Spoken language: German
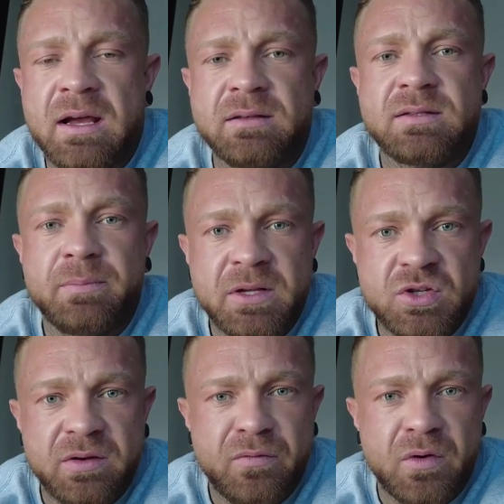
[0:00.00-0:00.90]
ja
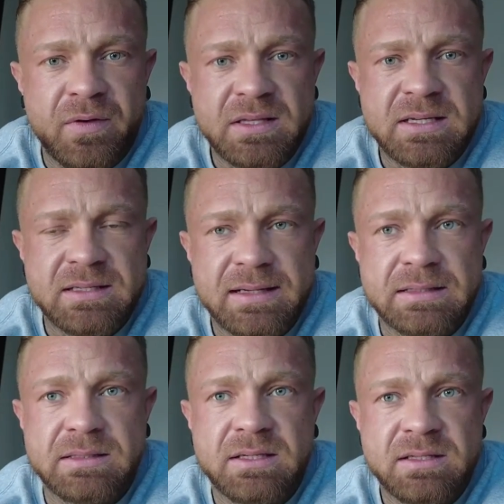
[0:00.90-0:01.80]
Bandscheibenvorfall
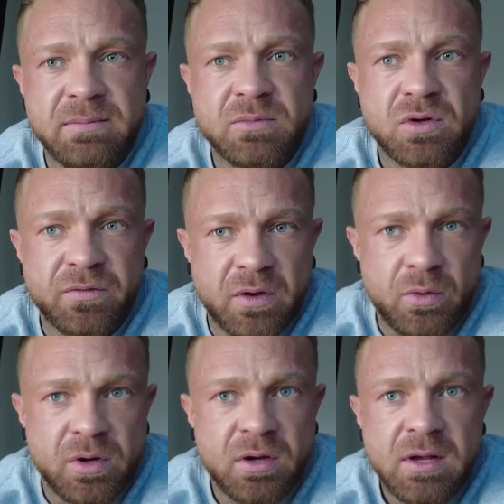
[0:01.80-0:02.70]
C6, C7 so auf der
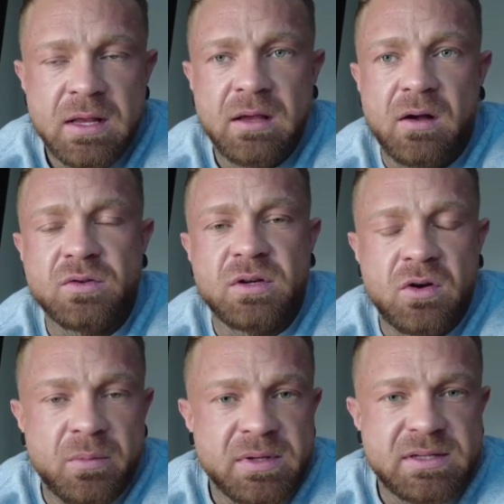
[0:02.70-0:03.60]
Höhe.
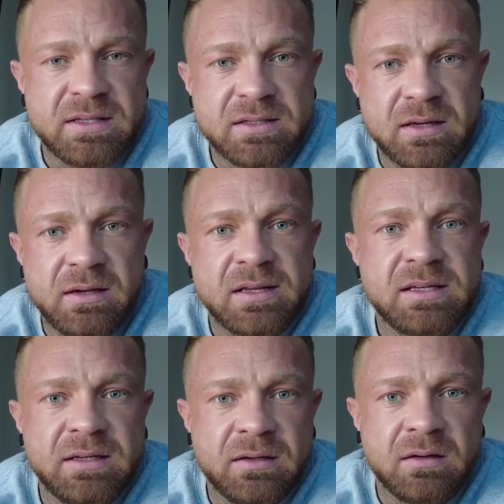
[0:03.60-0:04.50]
Rausgekommen ist jetzt, äh, dass
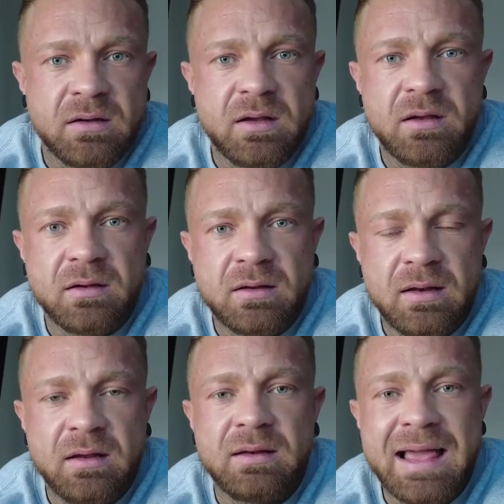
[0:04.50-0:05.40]
ich einen äh,
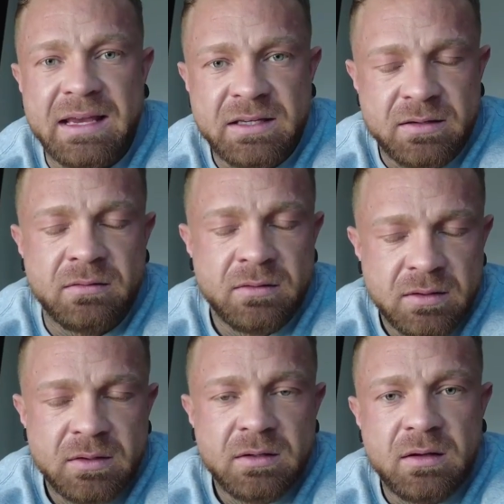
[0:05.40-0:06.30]
leichten
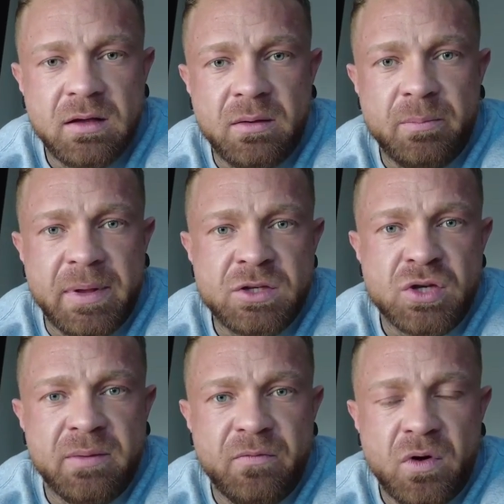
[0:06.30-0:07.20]
äh,
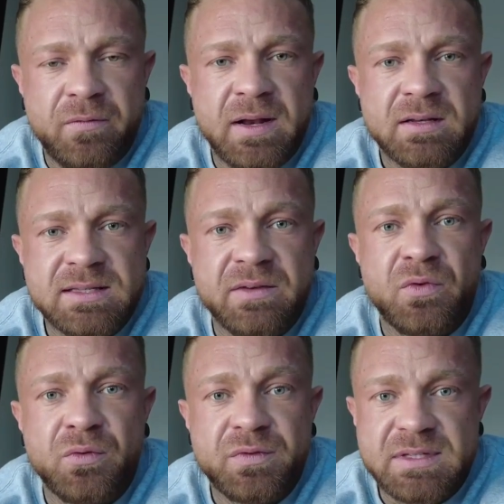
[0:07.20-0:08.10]
Bandscheibenvorfall
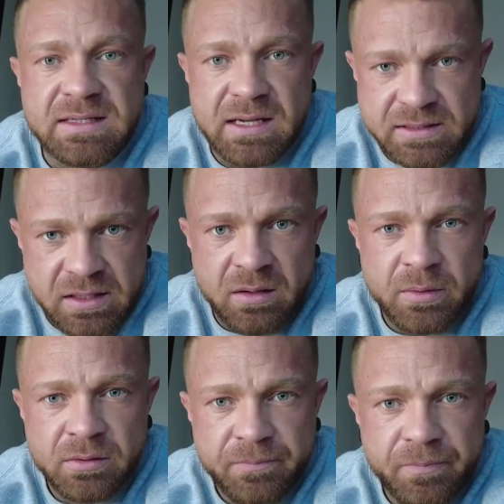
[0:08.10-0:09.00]
C5, C6
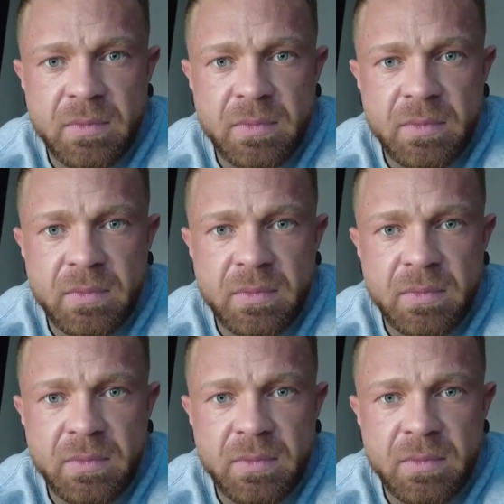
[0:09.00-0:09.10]
habe.